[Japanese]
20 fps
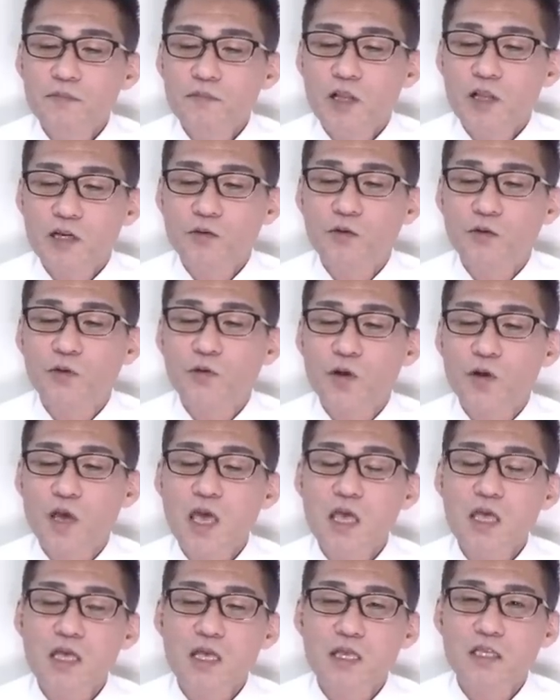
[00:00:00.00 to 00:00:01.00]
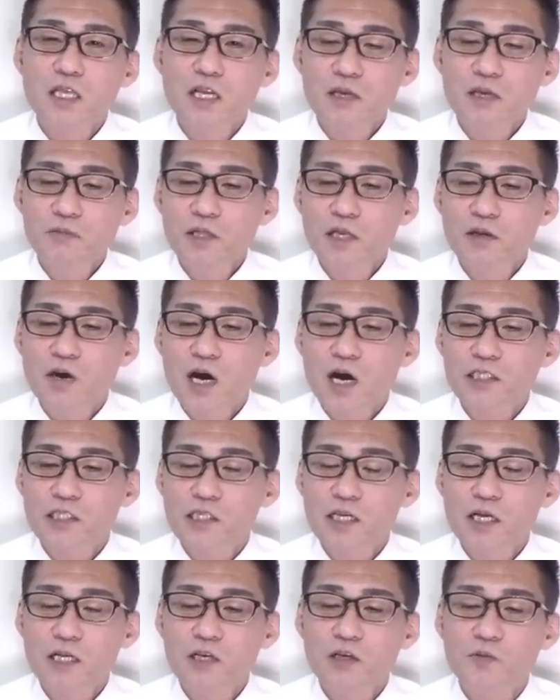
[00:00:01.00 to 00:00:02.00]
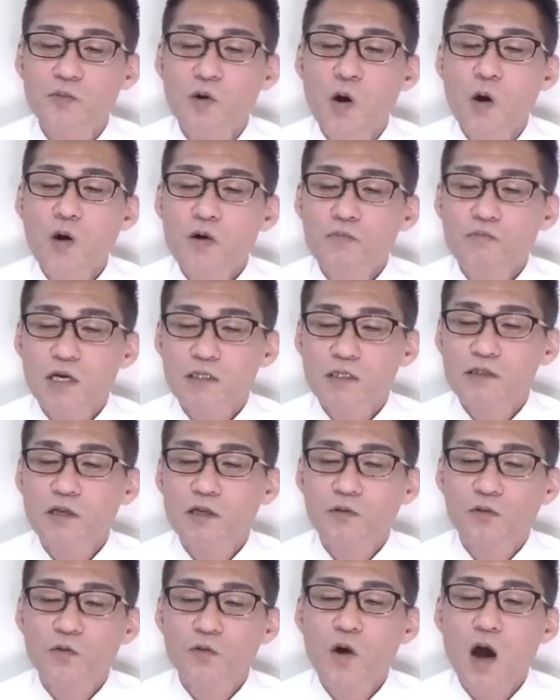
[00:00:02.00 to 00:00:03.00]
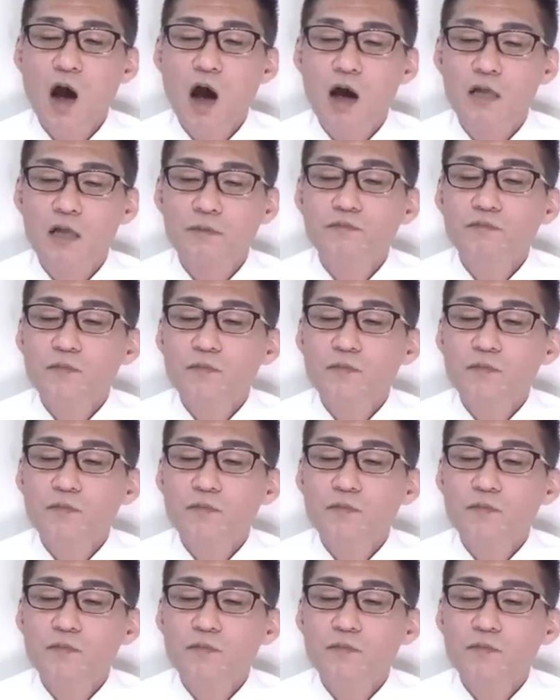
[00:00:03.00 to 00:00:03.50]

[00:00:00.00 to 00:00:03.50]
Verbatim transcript: なるほどね。テレビでの発言力も増すってことか。